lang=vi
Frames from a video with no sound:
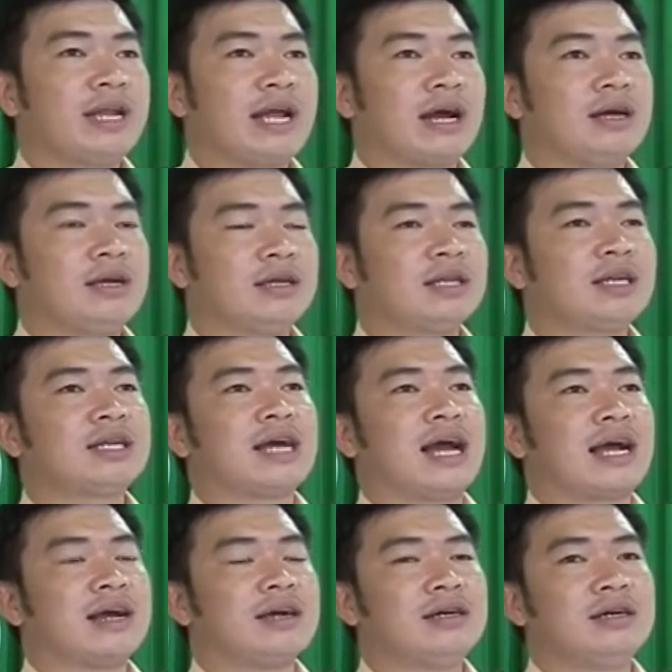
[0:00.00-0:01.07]
nghe Công an
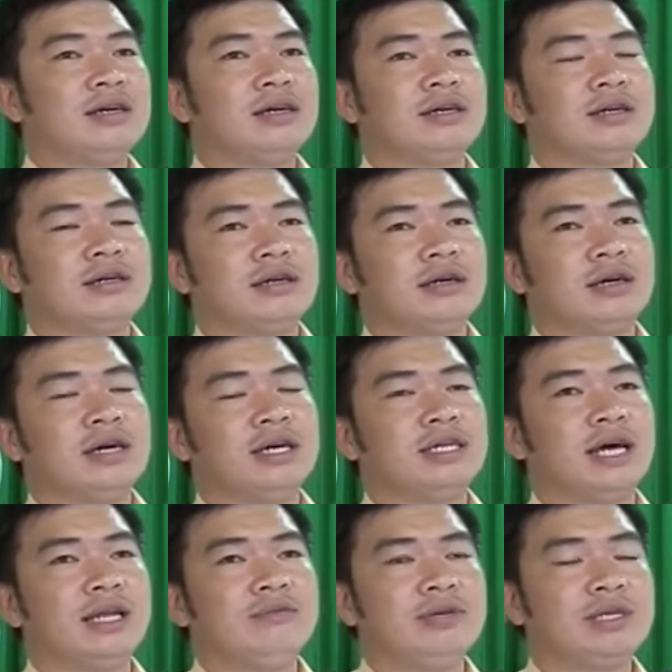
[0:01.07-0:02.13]
huyện Di Linh thông báo về
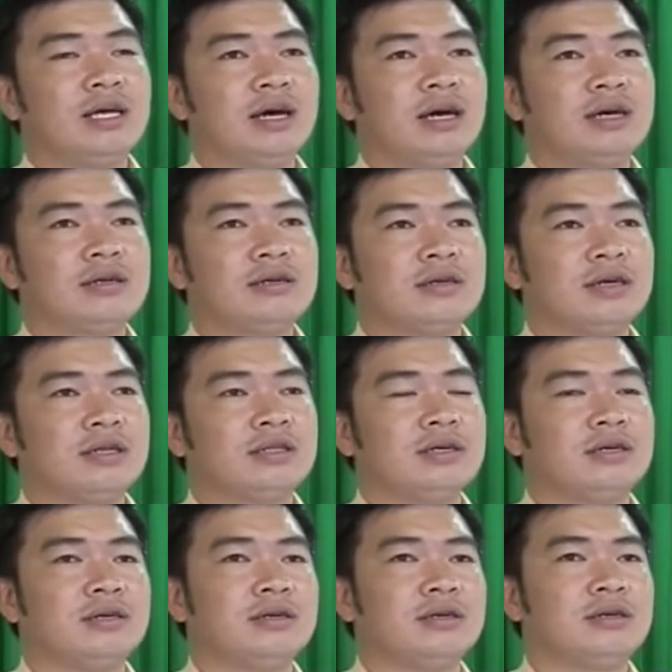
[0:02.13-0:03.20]
tình hình an ninh trật tự
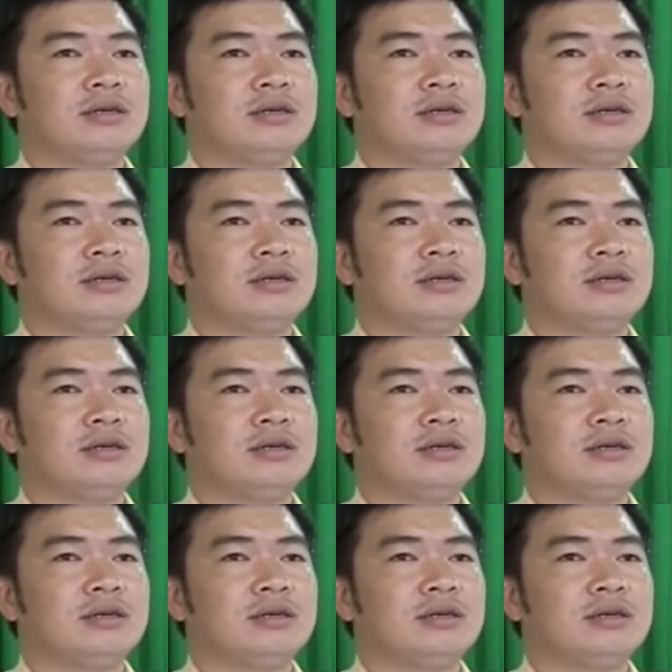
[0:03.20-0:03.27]
và